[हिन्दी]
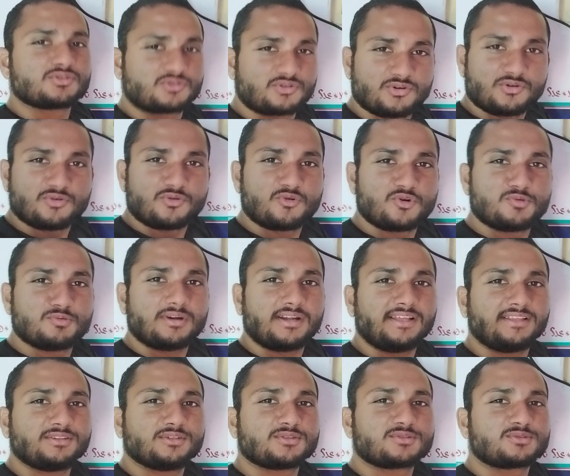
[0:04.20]
सो गुड
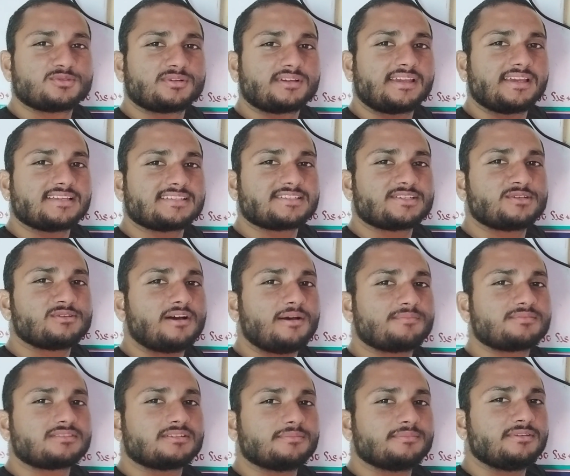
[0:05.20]
मॉर्निंग दोस्तों कैसे हो
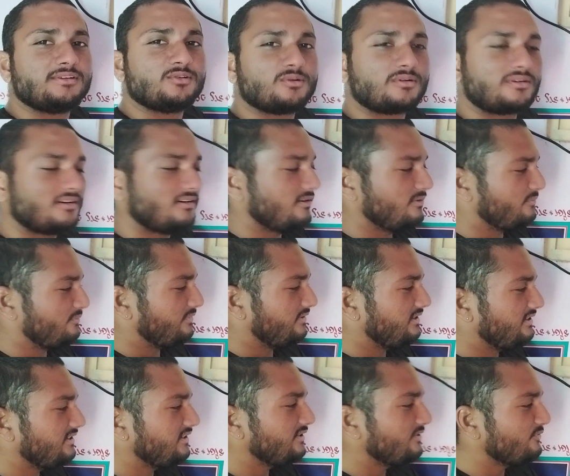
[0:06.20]
आप सभी लोग अभी
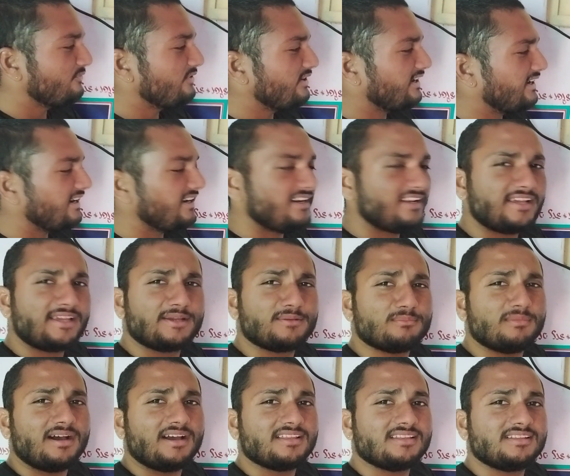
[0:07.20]
वीकेंड के
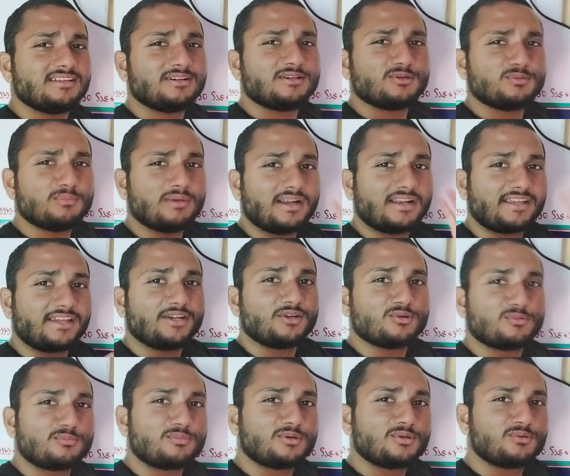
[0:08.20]
बाद मार्केट
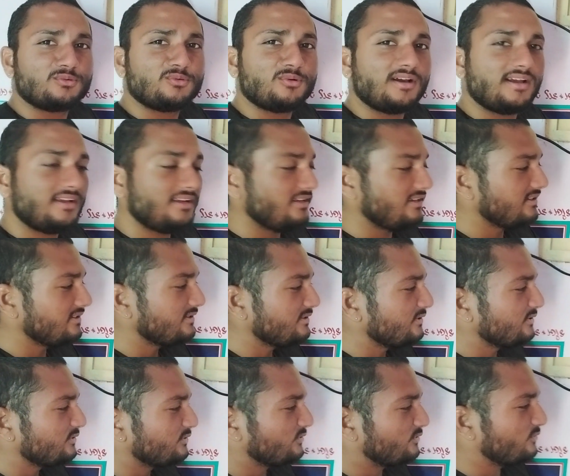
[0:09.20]
ओपन हुआ है
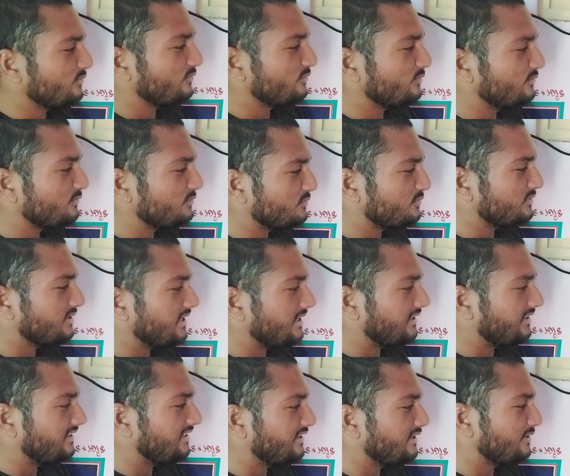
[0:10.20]
तो
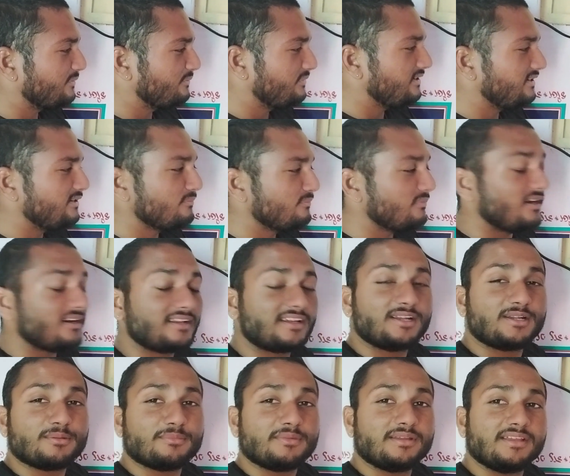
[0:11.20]
देखते हैं अभी
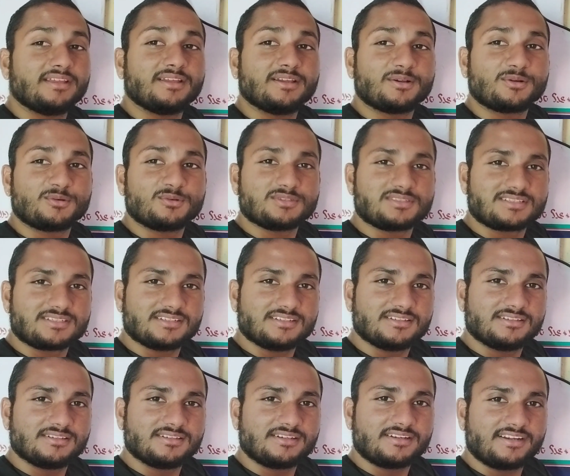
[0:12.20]
मार्केट में कुछ
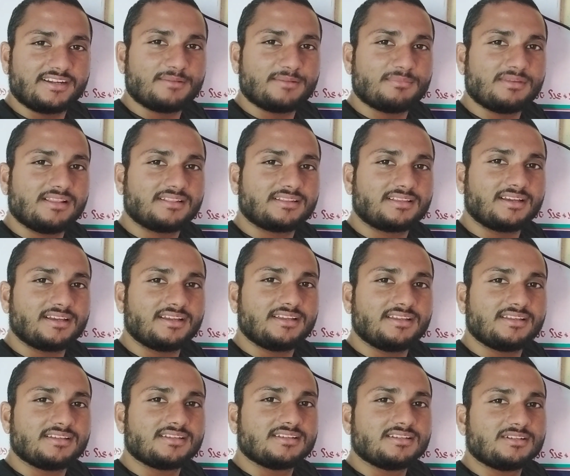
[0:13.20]
ट्रेड मिलता है
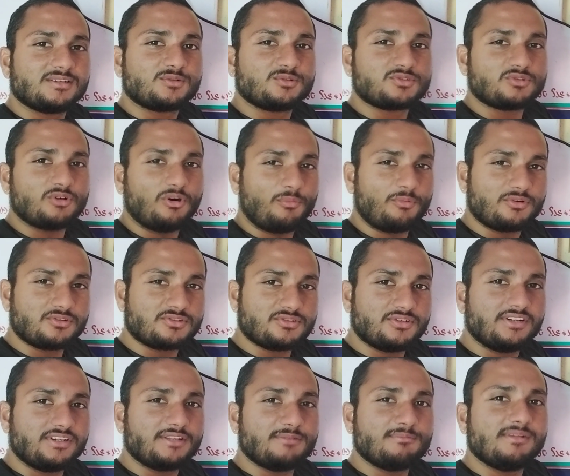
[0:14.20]
कुछ
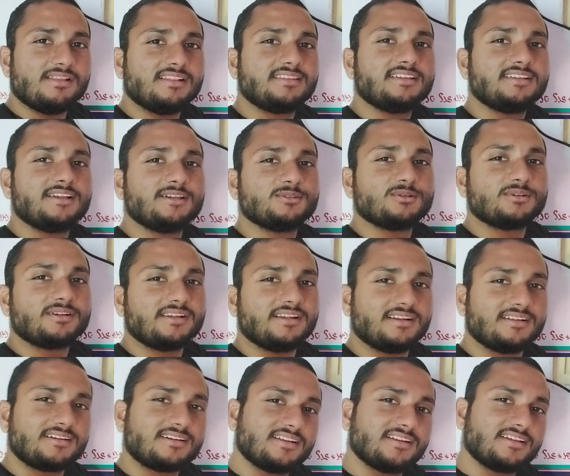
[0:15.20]
अपॉर्चुनिटी मिलती है तो
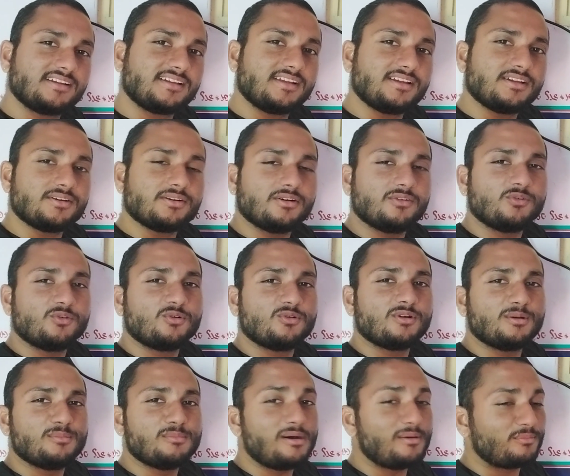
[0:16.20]
ट्रेड करेंगे वो
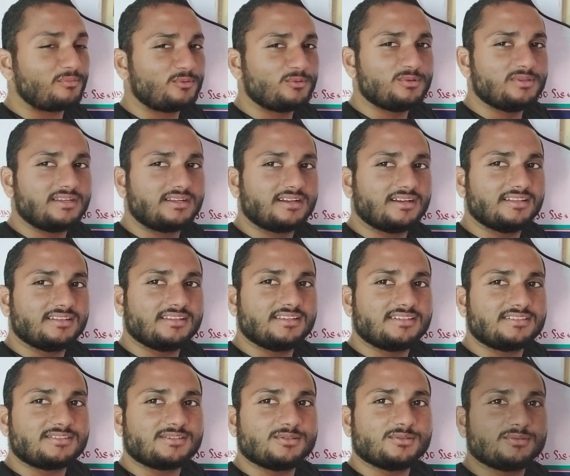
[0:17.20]
हम आपको दिखा दें
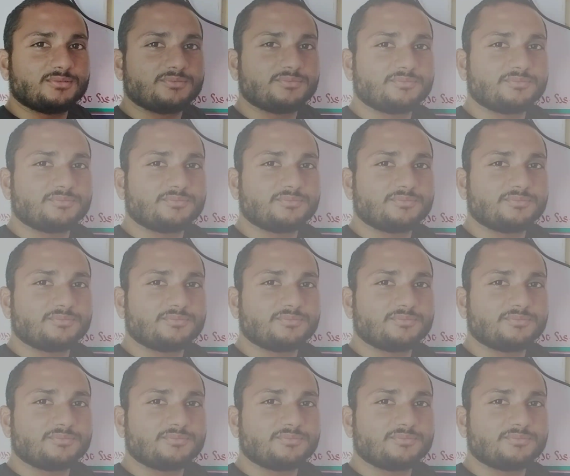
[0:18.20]
चलो